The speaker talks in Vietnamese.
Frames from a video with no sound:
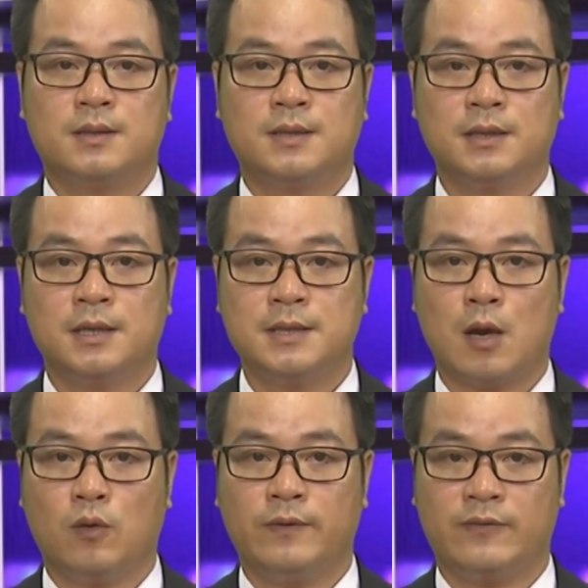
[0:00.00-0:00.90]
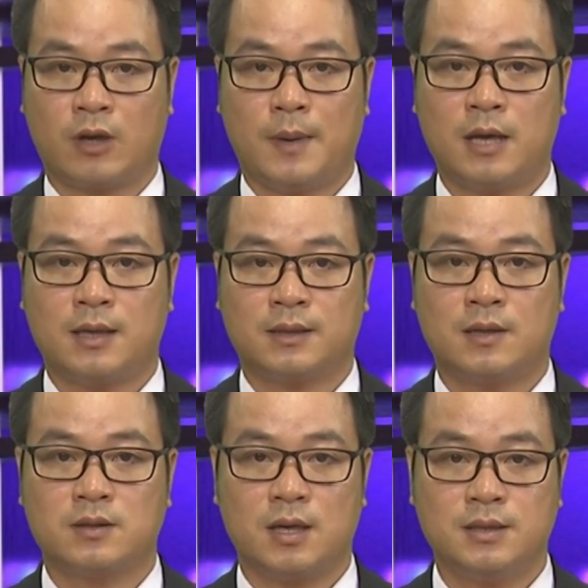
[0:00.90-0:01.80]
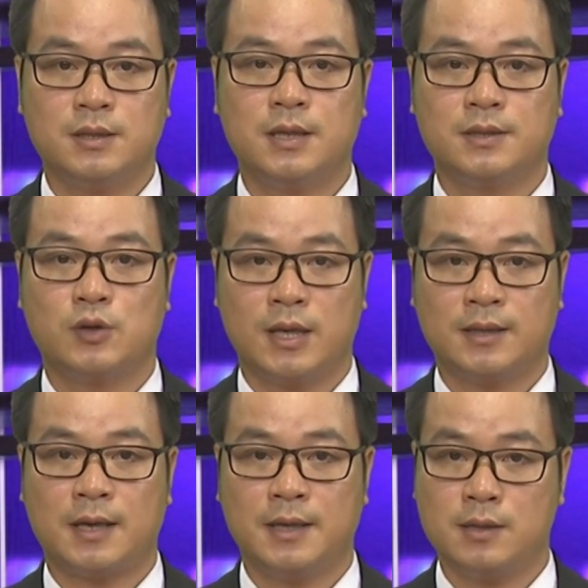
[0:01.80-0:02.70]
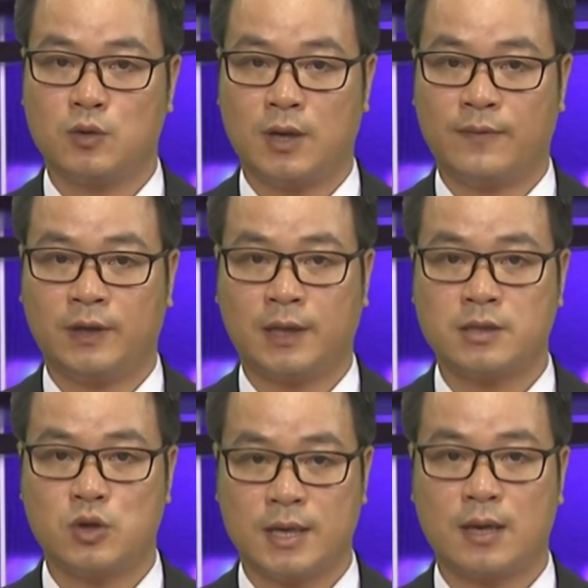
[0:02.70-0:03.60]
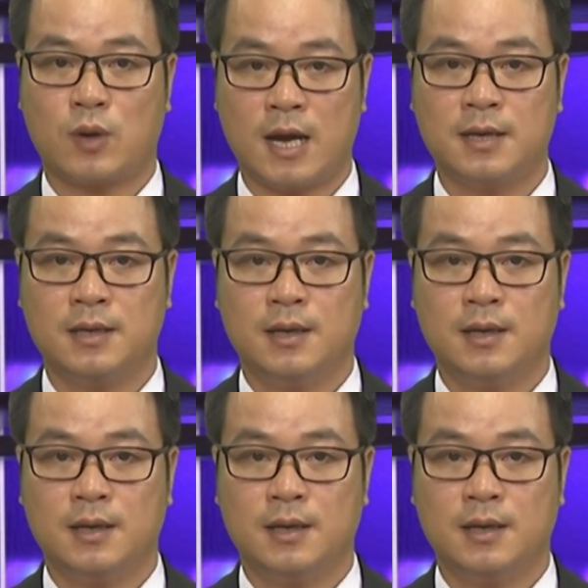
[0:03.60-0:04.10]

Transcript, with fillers: Xin kính chào quý vị và các bạn đang theo dõi chương trình truyền hình thanh niên của Đài Phát thanh truyền hình Lào Cai.